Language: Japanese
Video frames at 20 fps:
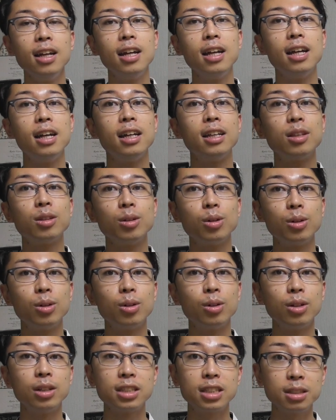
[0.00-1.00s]
えっ、ー、
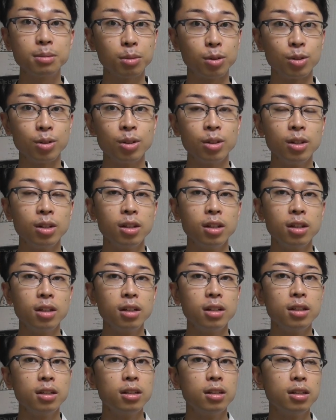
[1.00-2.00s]
と、いつも、
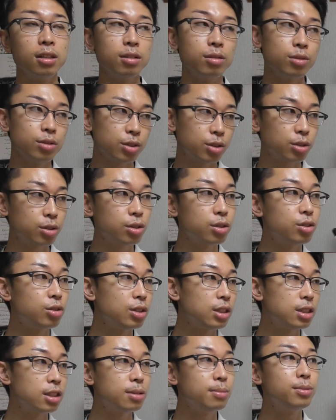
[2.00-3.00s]
普通
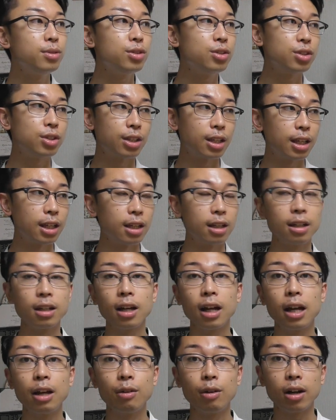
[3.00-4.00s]
にスムーズに
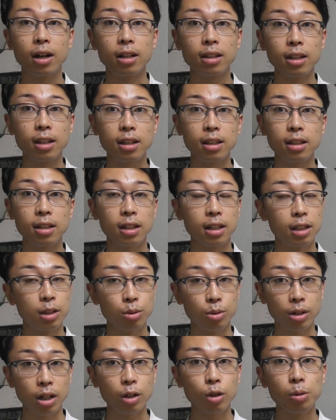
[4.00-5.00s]
会話ができたり
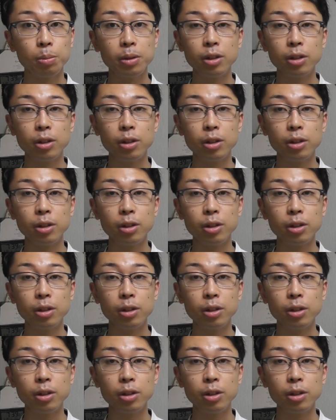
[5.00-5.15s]
とかコ